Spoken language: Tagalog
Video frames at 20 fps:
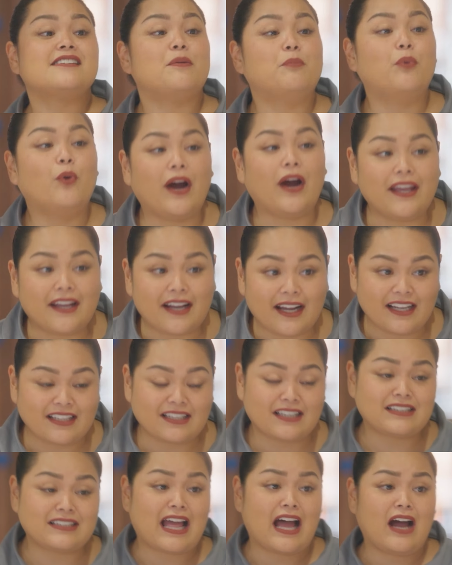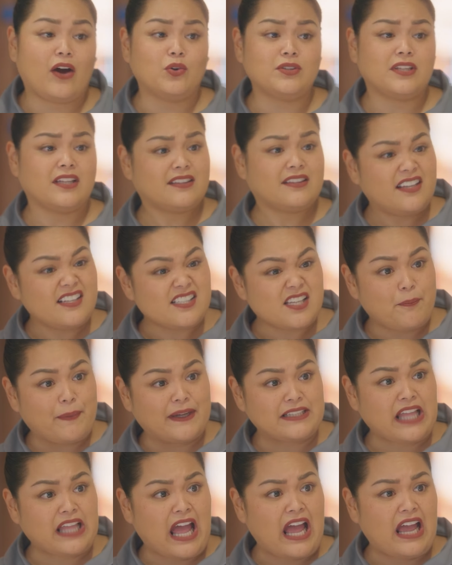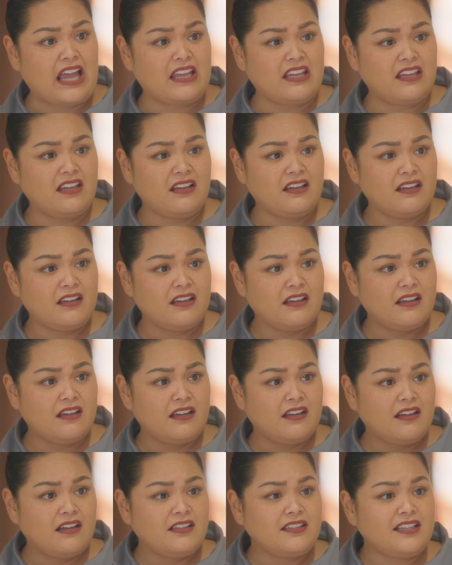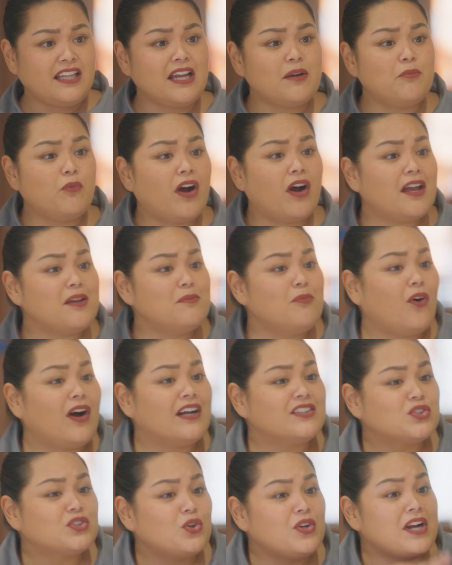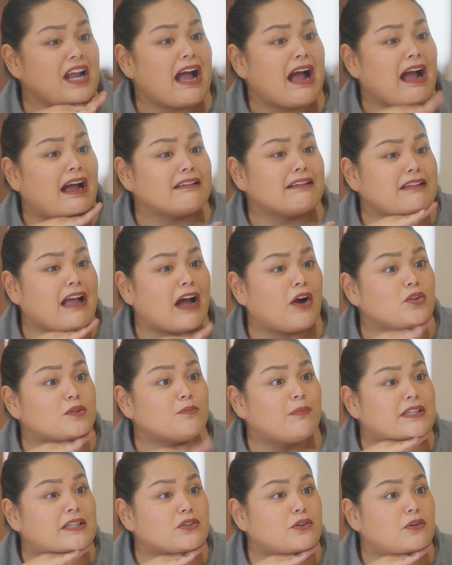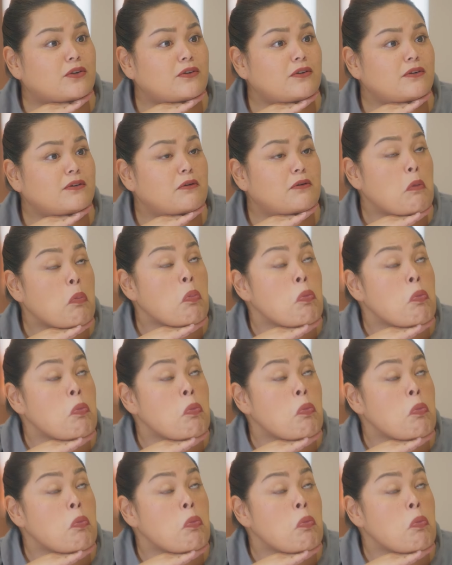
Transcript: sa buhay ka natatakot at di sa patay. Tiga mo nga yung mukhang to, nakakatakot ba to?